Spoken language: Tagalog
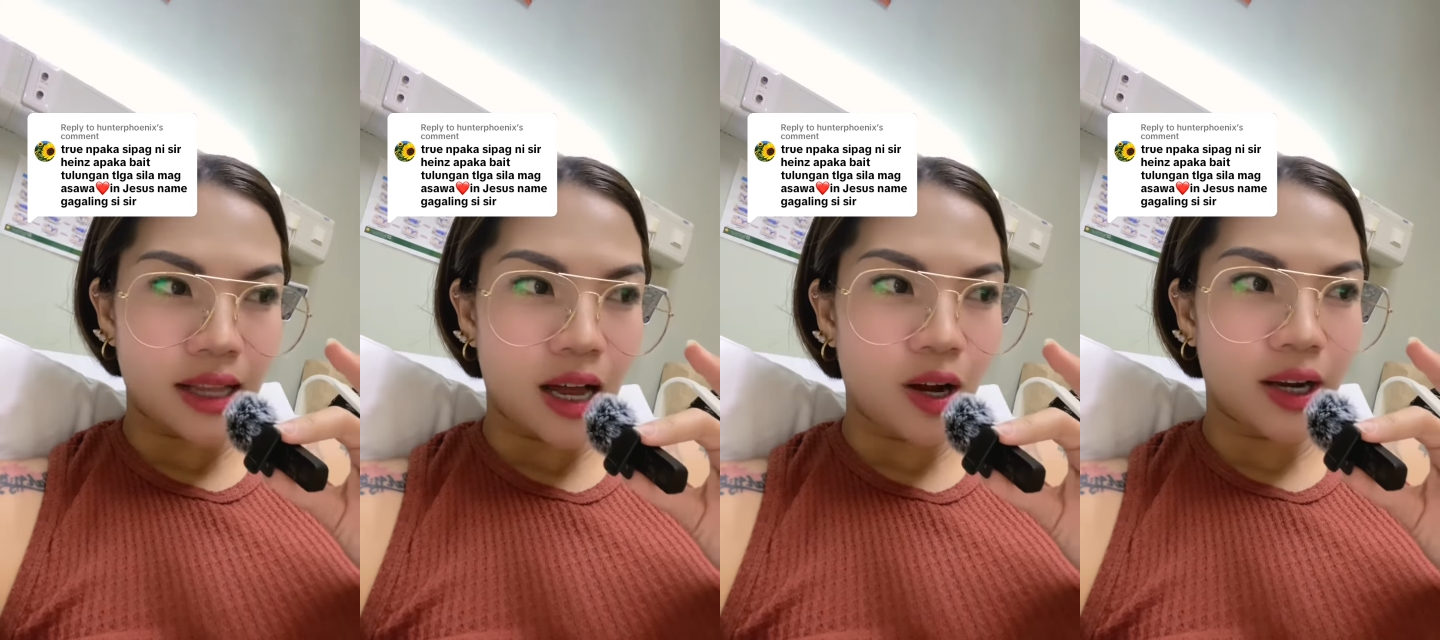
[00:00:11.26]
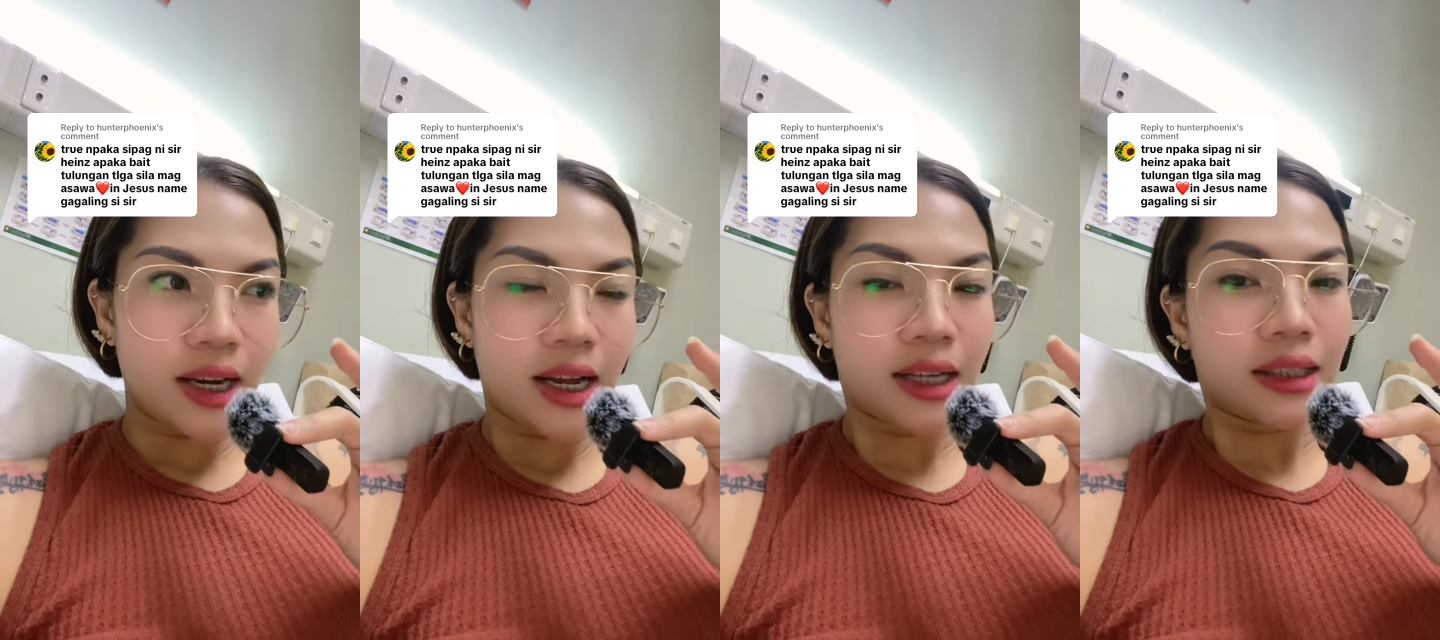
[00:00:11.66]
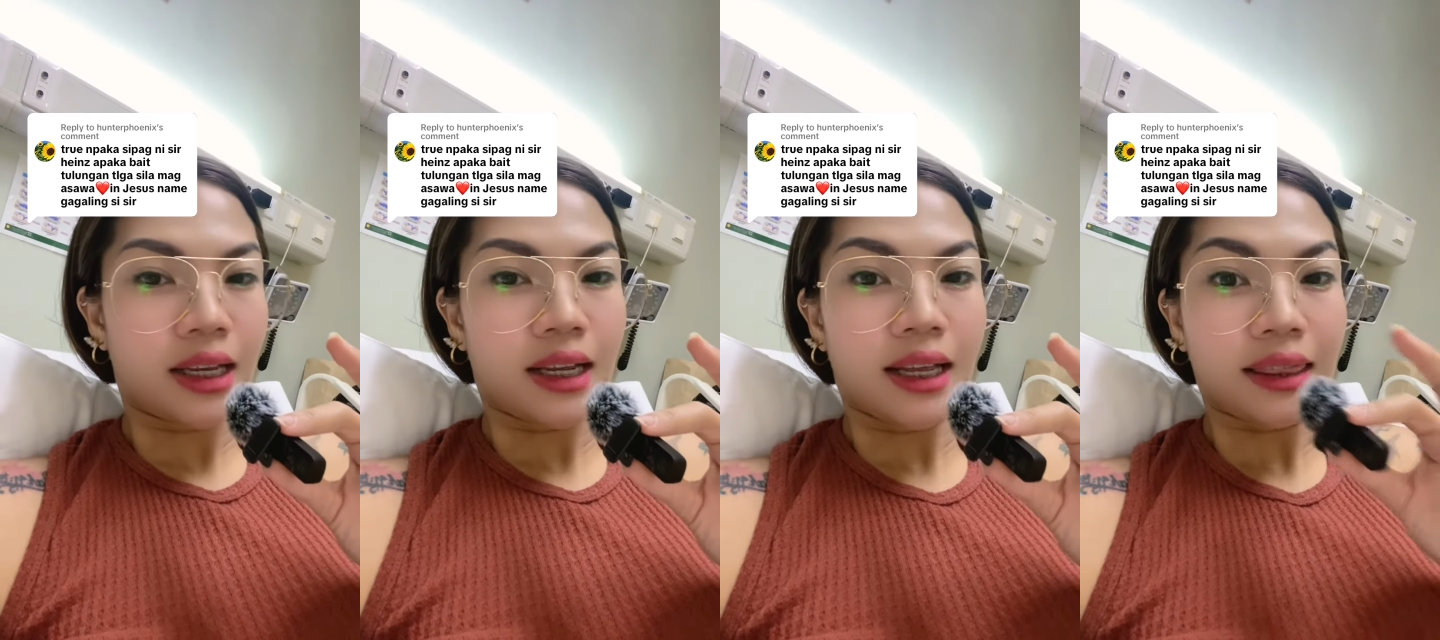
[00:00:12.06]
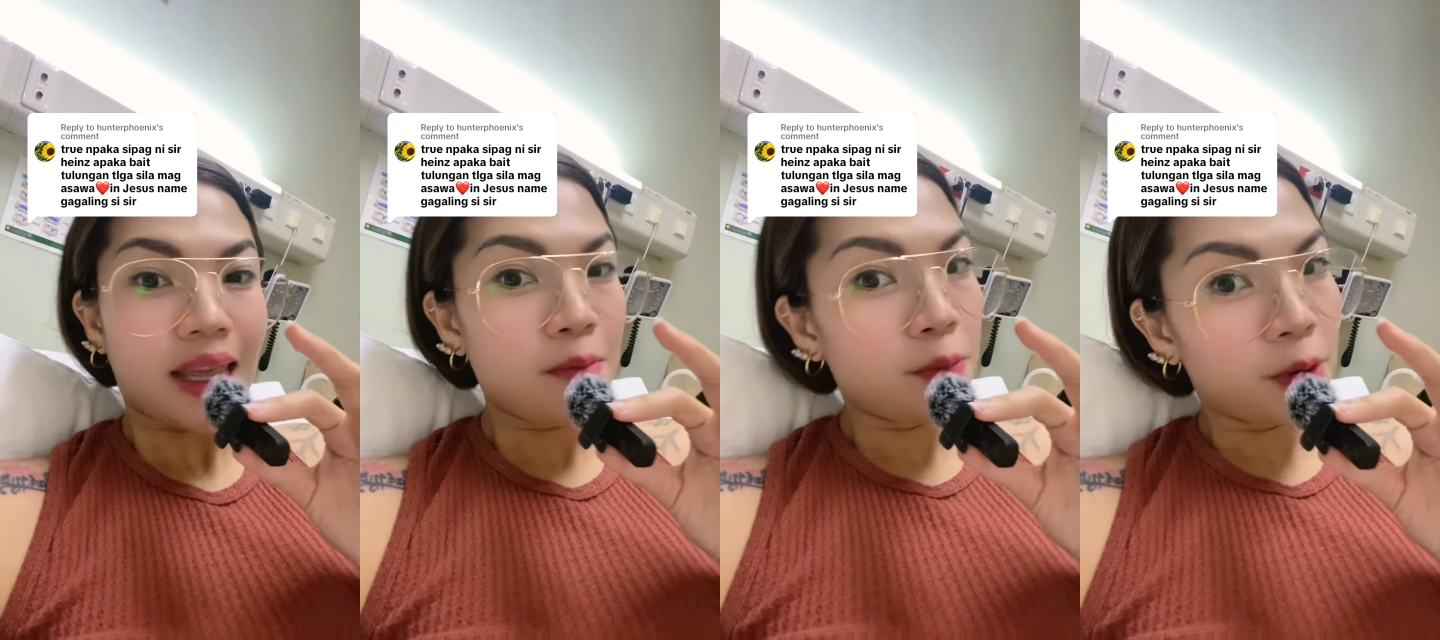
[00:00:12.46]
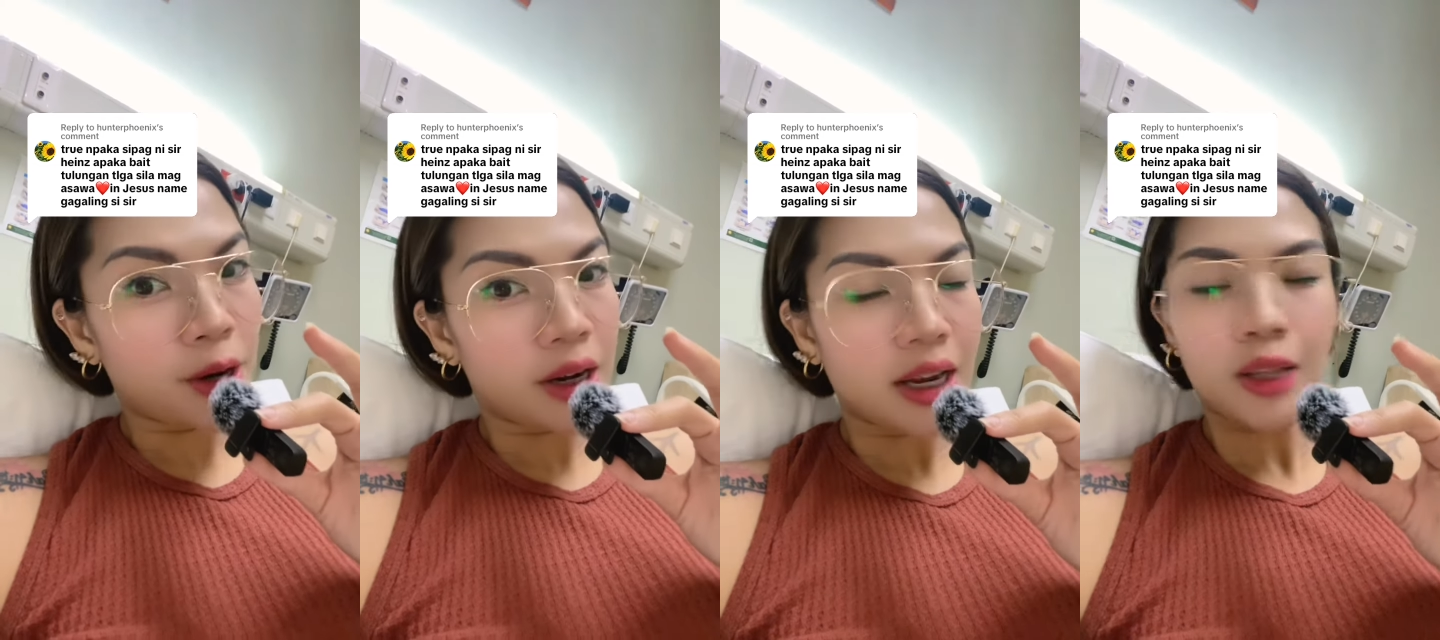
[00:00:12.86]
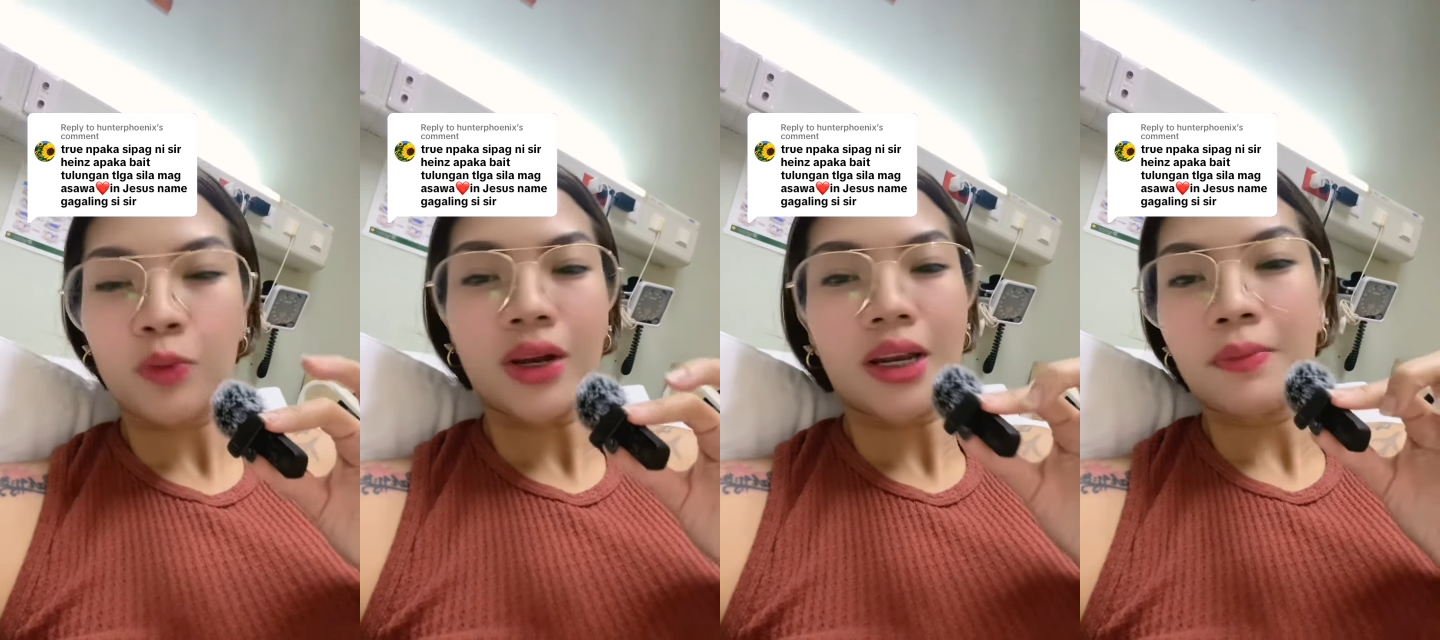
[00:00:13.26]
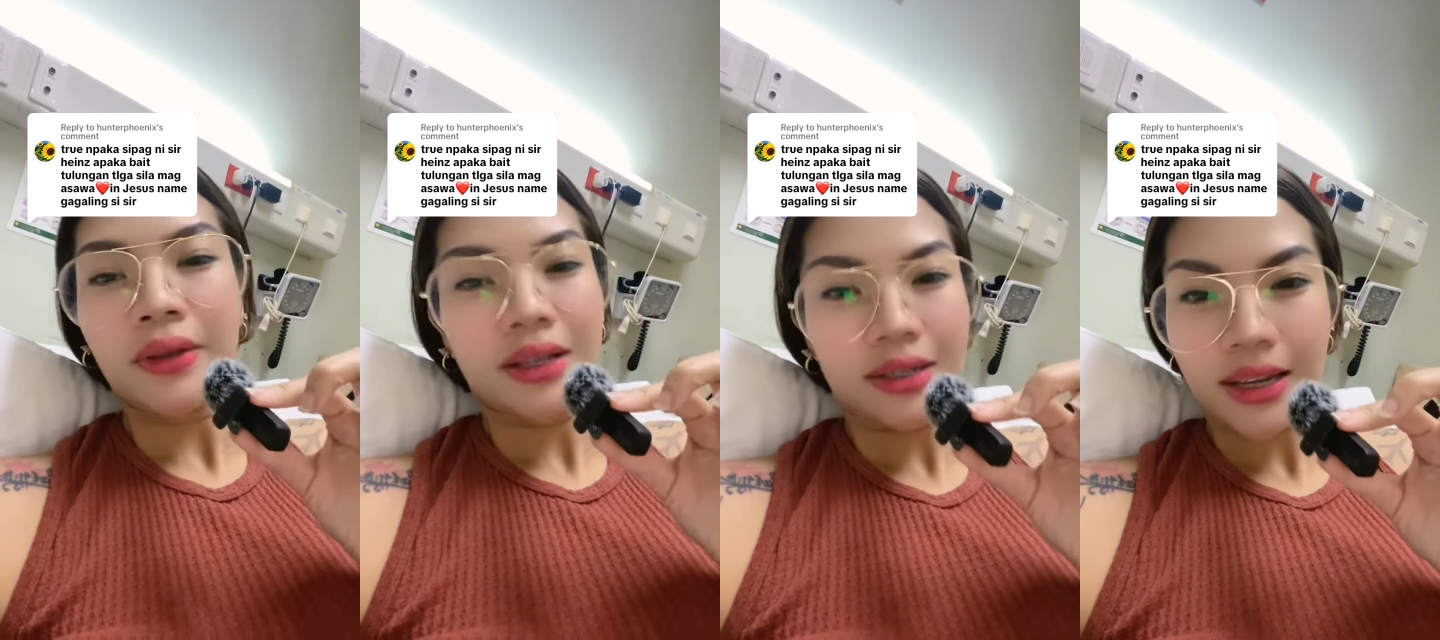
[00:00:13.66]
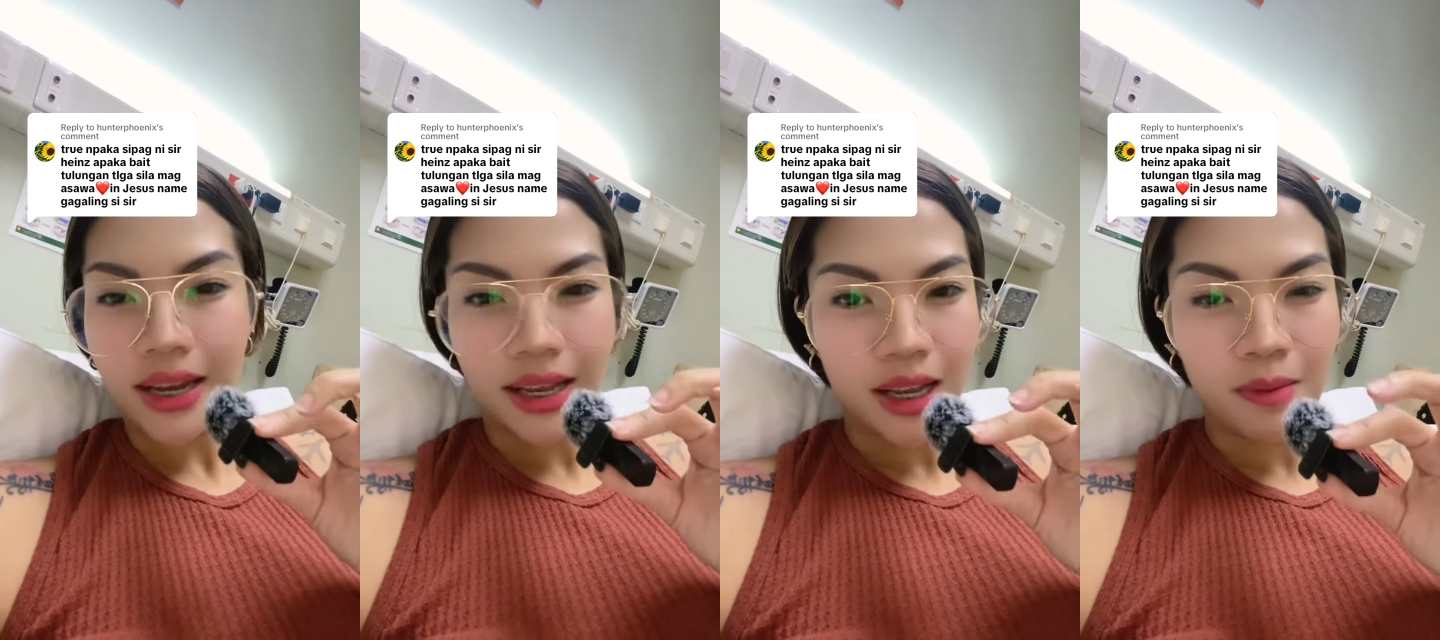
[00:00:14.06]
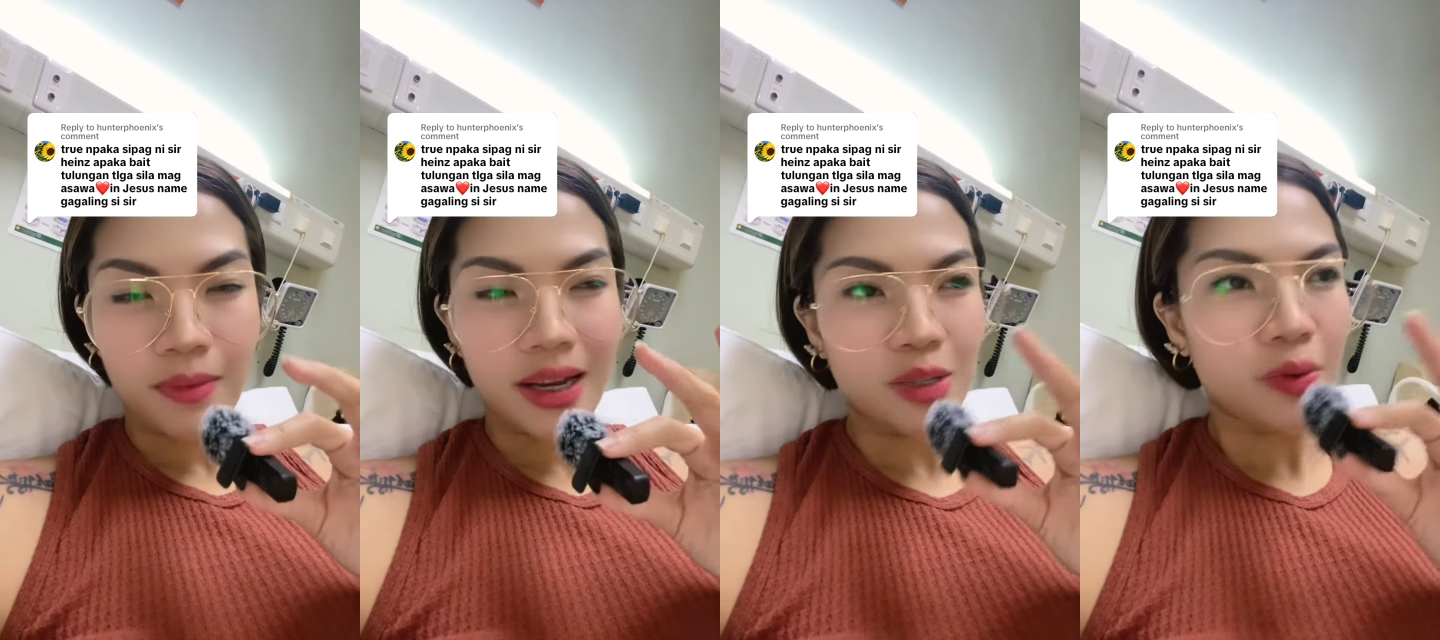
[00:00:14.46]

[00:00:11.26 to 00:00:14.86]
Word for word: tao, kailangan talaga teamwork at wala naman 'yan sa income guys.